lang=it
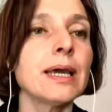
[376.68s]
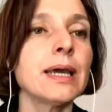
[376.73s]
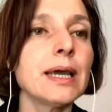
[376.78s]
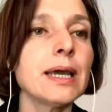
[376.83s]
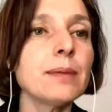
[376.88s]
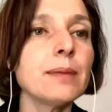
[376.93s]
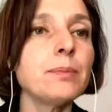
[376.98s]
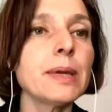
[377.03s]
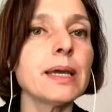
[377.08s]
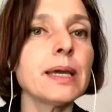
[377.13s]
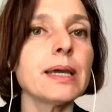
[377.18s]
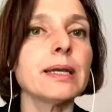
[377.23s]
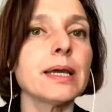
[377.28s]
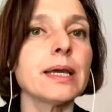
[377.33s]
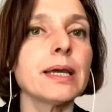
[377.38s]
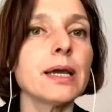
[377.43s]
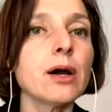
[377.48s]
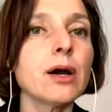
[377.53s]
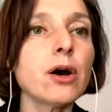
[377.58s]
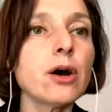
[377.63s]

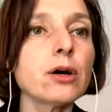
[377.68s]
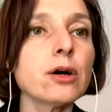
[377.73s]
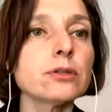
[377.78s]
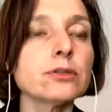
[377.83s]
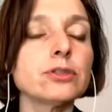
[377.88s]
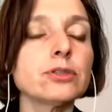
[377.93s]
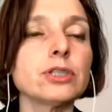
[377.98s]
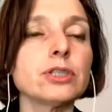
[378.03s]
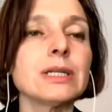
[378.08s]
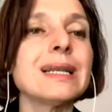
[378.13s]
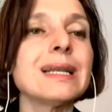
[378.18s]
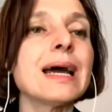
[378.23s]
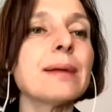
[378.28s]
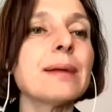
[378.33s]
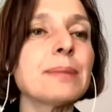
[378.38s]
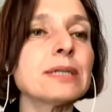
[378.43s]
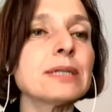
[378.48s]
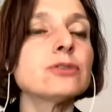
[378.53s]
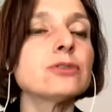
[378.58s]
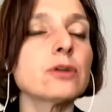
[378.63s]
Ebbene, oggi la
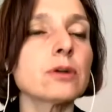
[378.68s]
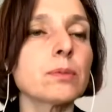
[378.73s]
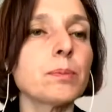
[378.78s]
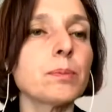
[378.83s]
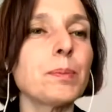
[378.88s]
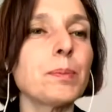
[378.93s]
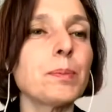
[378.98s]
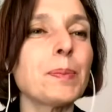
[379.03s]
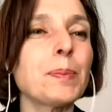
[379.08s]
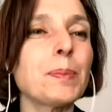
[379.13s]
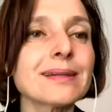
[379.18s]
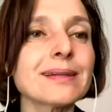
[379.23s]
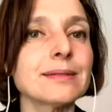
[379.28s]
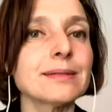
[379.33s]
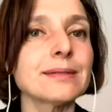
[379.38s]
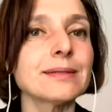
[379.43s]
maggior parte